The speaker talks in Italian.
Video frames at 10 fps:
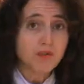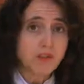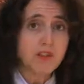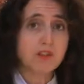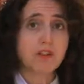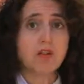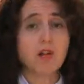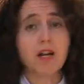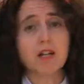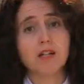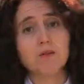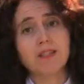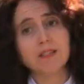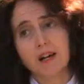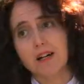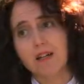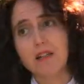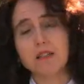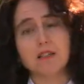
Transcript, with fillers: fisico, è anche mentale,